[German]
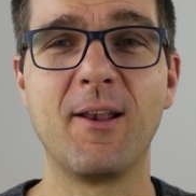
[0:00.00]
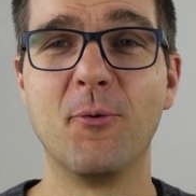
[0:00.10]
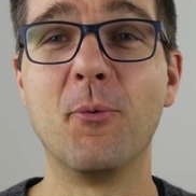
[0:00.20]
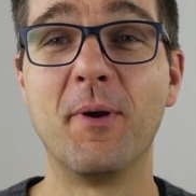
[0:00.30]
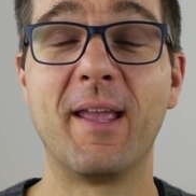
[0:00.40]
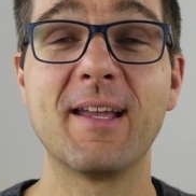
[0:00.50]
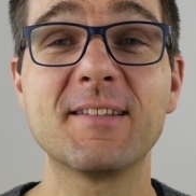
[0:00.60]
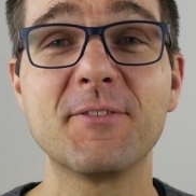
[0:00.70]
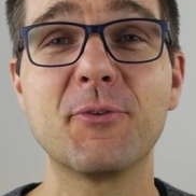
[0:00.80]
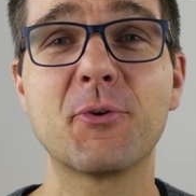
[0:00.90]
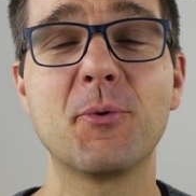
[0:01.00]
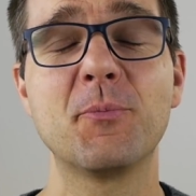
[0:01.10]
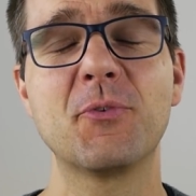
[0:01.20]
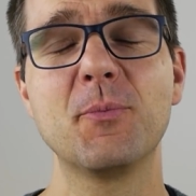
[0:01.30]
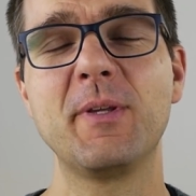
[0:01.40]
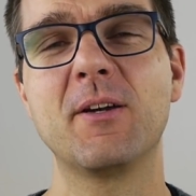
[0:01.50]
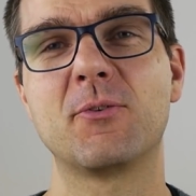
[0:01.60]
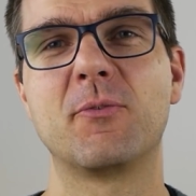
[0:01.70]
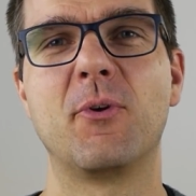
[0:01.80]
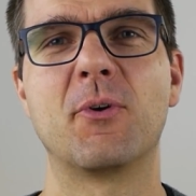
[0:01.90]
Hallo, herzlich willkommen zum
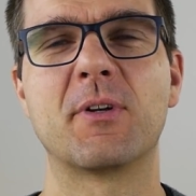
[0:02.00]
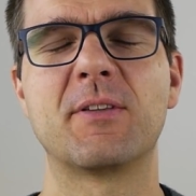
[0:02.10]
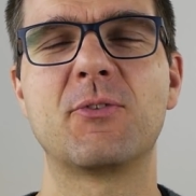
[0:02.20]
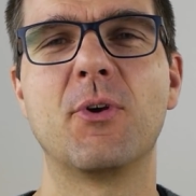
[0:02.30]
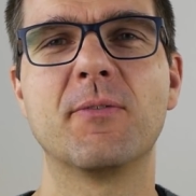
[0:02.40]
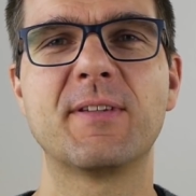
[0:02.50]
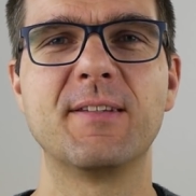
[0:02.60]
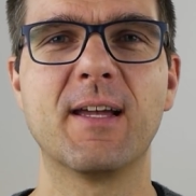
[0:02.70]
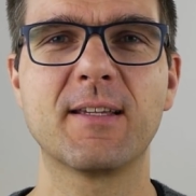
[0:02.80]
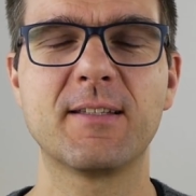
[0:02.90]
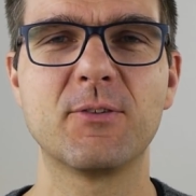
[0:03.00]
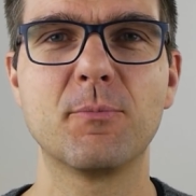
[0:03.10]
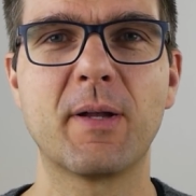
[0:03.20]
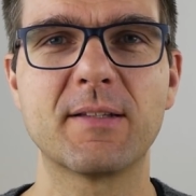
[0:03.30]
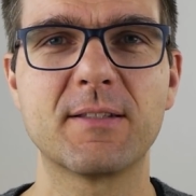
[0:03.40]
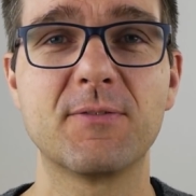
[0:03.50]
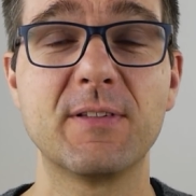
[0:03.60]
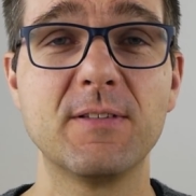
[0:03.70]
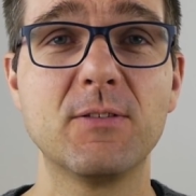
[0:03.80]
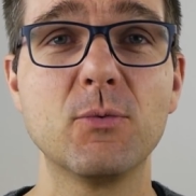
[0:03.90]
E-Auto-Vlog, Service-Nachrichten und
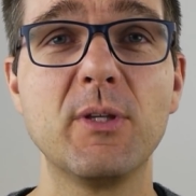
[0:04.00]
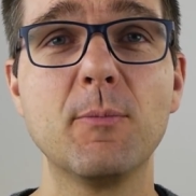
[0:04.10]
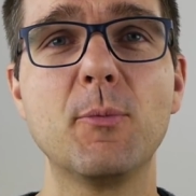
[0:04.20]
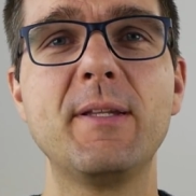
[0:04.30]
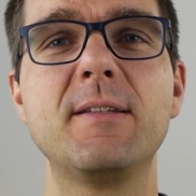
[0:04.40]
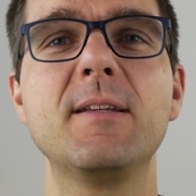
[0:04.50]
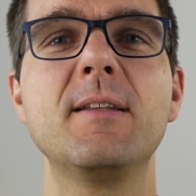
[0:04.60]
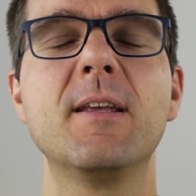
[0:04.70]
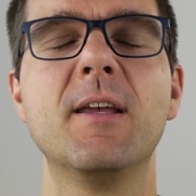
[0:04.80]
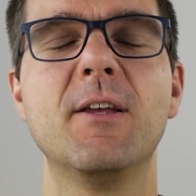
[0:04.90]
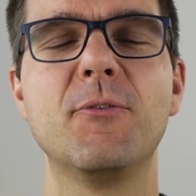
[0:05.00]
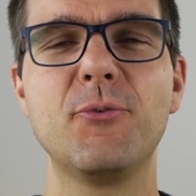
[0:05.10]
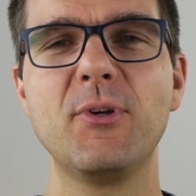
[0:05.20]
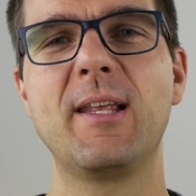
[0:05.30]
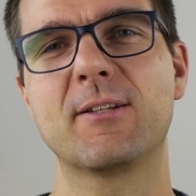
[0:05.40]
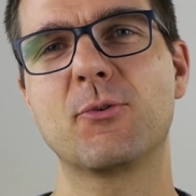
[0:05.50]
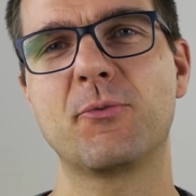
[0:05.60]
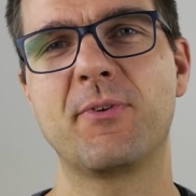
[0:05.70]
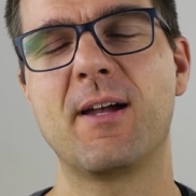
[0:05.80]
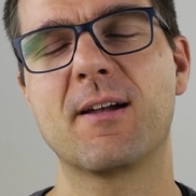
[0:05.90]
Praxiswissen zur E-Mobilität für
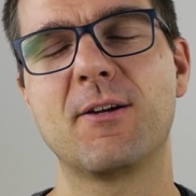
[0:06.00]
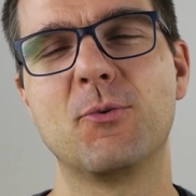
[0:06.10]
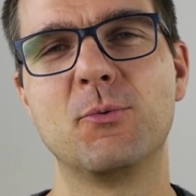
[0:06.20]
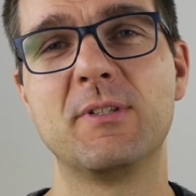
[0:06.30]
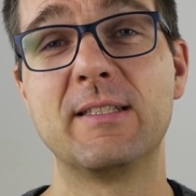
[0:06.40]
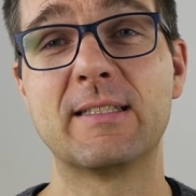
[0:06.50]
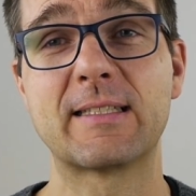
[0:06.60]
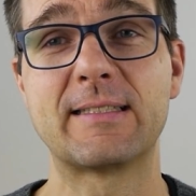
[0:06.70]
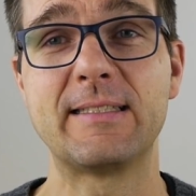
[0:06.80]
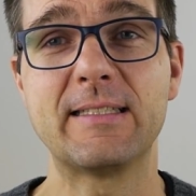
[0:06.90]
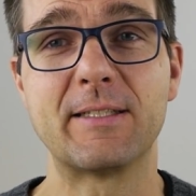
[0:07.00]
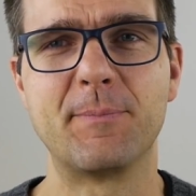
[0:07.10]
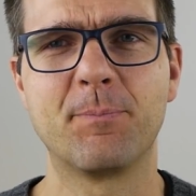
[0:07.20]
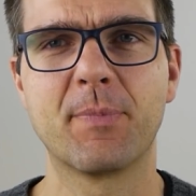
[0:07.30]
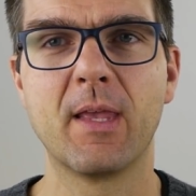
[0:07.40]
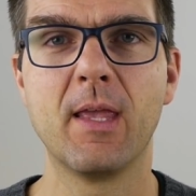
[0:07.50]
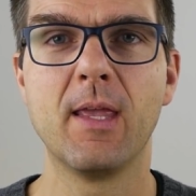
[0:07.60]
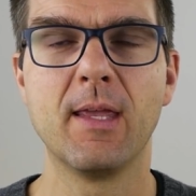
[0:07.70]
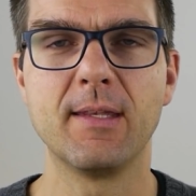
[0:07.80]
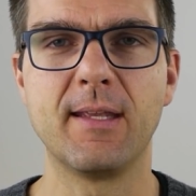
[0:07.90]
Elektroautofahrer und Interessierte.
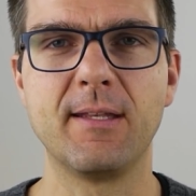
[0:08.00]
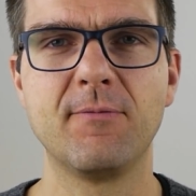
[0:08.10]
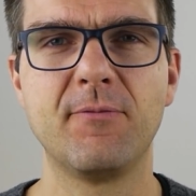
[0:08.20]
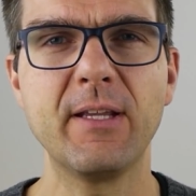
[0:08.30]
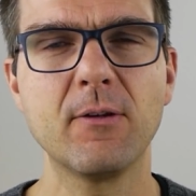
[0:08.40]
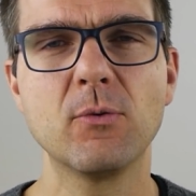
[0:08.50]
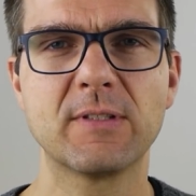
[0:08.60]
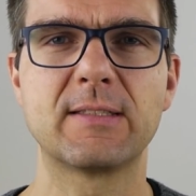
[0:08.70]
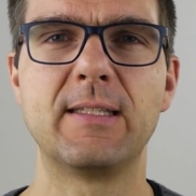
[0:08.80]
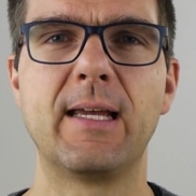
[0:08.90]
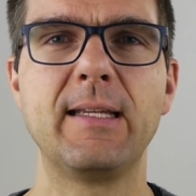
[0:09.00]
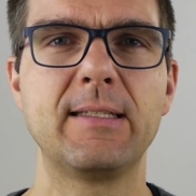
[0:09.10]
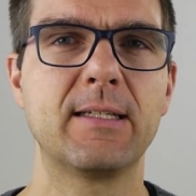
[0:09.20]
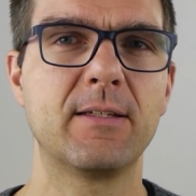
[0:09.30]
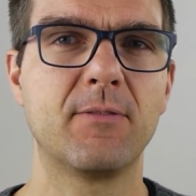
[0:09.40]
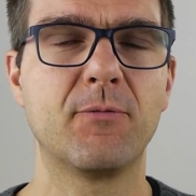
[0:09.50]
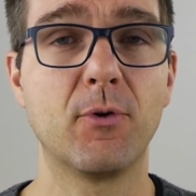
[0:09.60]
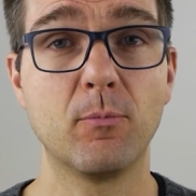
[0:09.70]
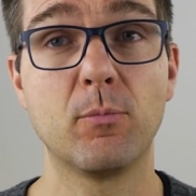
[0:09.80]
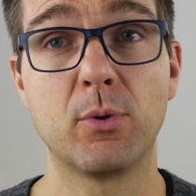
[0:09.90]
Der Entwicklungsleiter
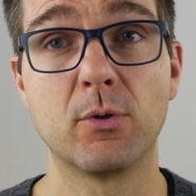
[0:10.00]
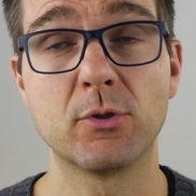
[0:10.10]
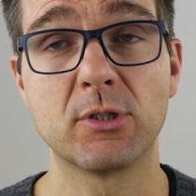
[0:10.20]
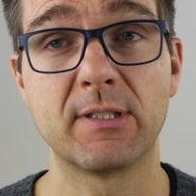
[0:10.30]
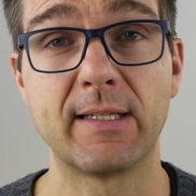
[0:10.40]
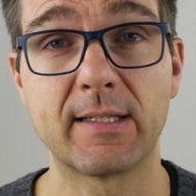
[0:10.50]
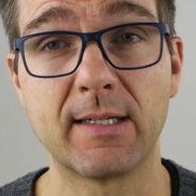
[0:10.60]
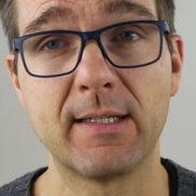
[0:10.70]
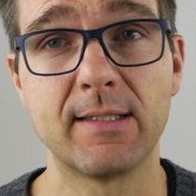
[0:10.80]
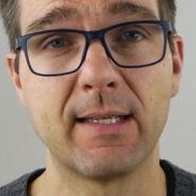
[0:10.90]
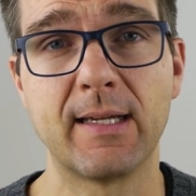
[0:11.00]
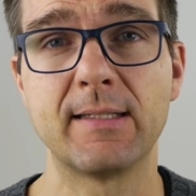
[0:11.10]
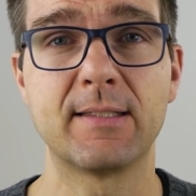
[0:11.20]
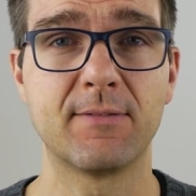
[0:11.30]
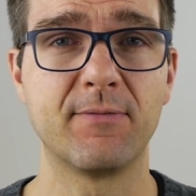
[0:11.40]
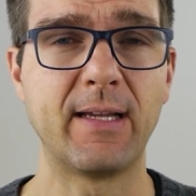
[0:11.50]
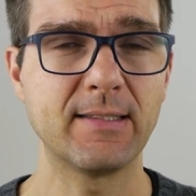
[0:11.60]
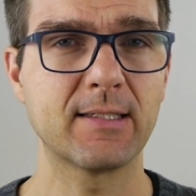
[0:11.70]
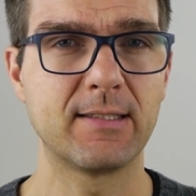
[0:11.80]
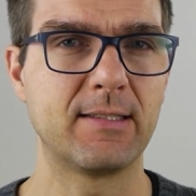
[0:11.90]
vom Porsche Taycan hat
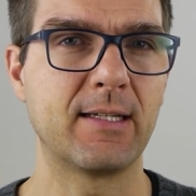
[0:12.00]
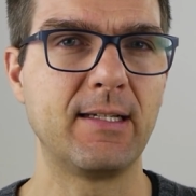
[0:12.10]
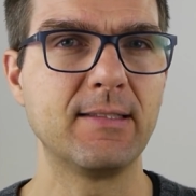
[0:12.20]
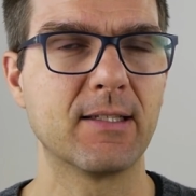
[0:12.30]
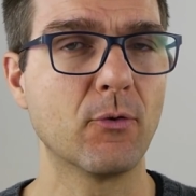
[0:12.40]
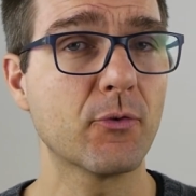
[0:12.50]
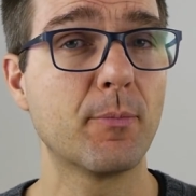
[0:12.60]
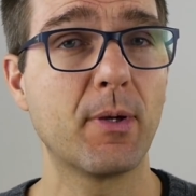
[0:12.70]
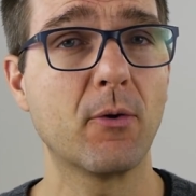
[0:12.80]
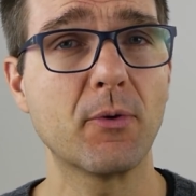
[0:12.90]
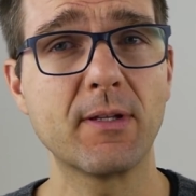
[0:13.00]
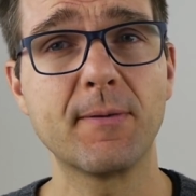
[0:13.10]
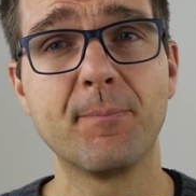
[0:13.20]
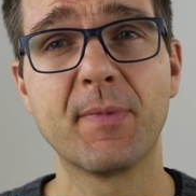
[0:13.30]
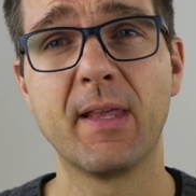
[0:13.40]
weitere Details ausgeplaudert.